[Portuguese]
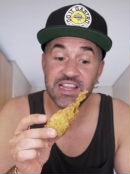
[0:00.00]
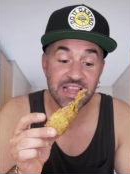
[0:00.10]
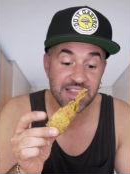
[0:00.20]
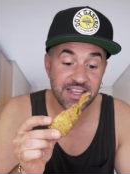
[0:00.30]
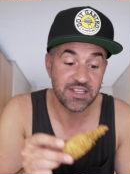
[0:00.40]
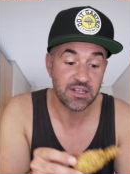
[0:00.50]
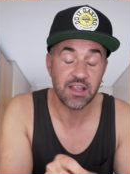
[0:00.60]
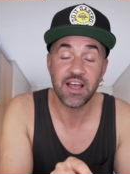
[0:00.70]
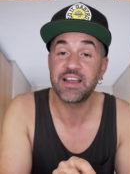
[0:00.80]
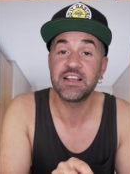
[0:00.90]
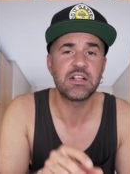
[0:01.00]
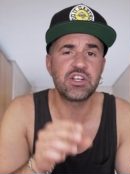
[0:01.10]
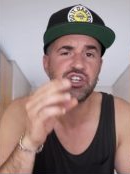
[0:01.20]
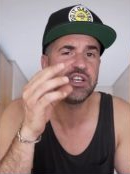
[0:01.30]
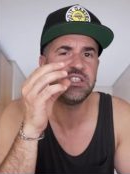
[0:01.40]
e lá dentro está aquele
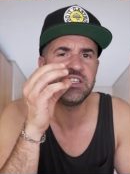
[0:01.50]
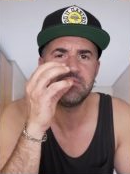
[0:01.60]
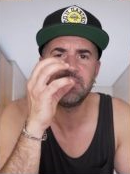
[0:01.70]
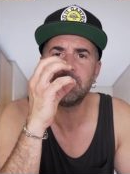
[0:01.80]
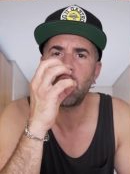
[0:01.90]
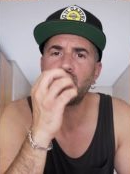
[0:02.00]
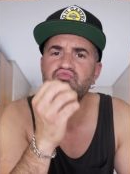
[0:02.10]
recheiozinho mesmo.